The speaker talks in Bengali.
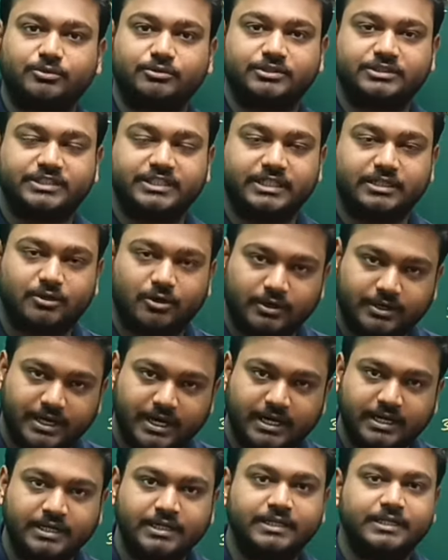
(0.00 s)
গতিশীল
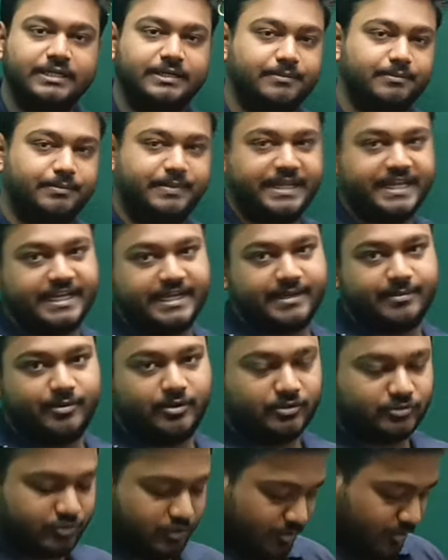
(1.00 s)
কণার বেগ এবং
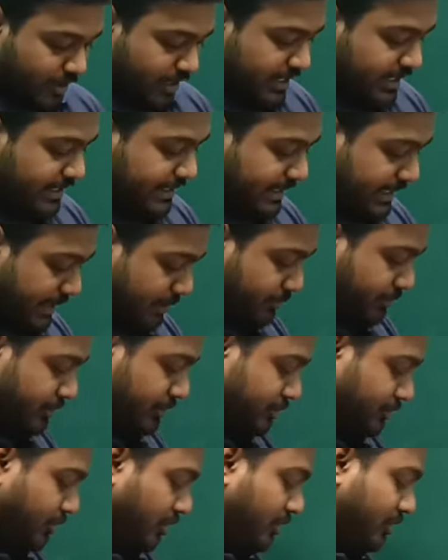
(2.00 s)
সময়
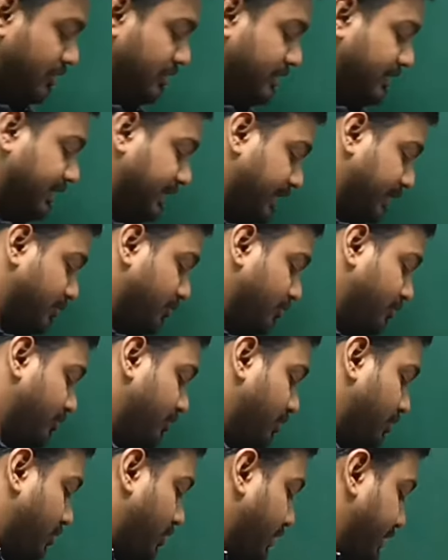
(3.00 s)
লেখচিত্র কীরূপ
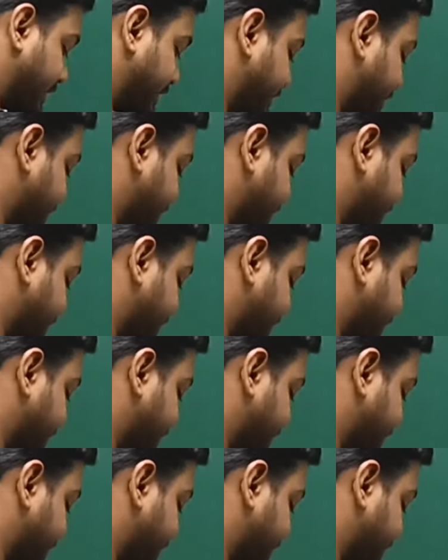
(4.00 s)
হয়